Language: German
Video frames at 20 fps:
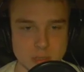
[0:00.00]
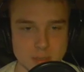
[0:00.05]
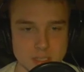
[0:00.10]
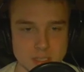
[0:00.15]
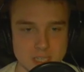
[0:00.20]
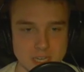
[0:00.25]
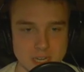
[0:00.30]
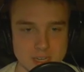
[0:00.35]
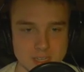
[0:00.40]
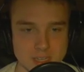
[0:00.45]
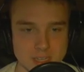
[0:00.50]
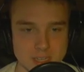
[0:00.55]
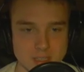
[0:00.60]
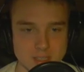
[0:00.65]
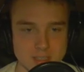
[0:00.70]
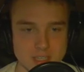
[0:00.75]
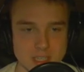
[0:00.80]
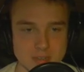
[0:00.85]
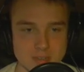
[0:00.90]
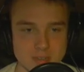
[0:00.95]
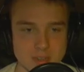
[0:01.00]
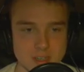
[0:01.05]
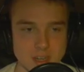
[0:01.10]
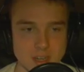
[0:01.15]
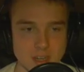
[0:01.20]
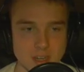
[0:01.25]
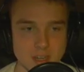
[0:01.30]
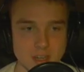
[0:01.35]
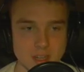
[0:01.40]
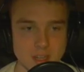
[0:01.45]
Aber ihr alle kennt es ja, weil
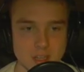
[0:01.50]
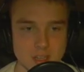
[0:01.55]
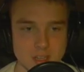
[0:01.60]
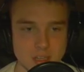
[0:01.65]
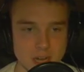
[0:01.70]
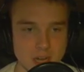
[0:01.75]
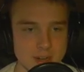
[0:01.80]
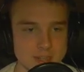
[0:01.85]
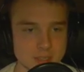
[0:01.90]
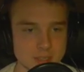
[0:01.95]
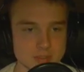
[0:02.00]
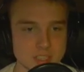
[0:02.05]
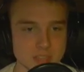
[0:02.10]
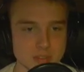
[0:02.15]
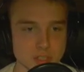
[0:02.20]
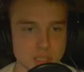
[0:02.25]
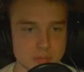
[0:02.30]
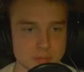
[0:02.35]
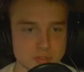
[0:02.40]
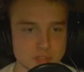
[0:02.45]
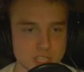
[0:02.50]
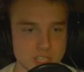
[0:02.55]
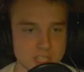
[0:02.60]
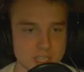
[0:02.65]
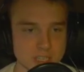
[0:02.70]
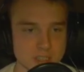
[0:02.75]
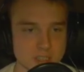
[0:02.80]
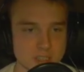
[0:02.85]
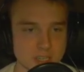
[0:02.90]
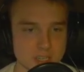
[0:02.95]
Ihr alle seid Fan von einem
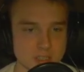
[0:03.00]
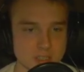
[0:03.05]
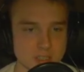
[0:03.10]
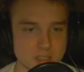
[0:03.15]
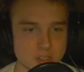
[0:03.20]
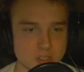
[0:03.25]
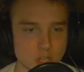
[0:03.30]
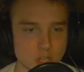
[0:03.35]
Verein, der einen